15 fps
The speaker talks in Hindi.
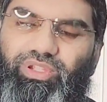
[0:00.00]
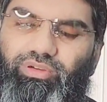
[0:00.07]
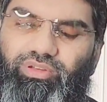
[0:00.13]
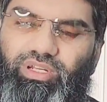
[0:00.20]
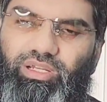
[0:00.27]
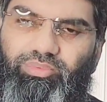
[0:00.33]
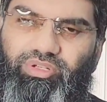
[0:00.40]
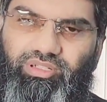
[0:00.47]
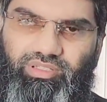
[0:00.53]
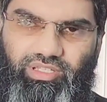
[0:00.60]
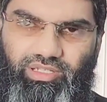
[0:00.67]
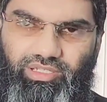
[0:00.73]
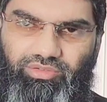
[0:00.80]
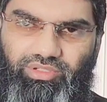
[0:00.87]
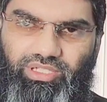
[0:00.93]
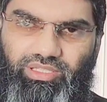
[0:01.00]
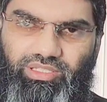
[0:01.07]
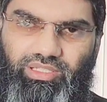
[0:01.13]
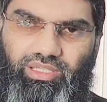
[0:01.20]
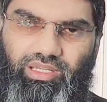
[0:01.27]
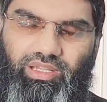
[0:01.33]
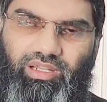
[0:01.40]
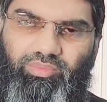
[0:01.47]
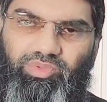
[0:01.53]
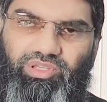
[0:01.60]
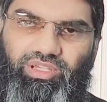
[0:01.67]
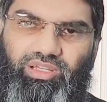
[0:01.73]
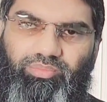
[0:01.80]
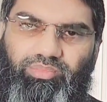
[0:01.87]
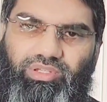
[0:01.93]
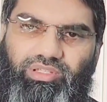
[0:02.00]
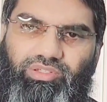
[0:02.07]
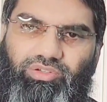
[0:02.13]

और आपकी तसली हो जाती है कि कम से कम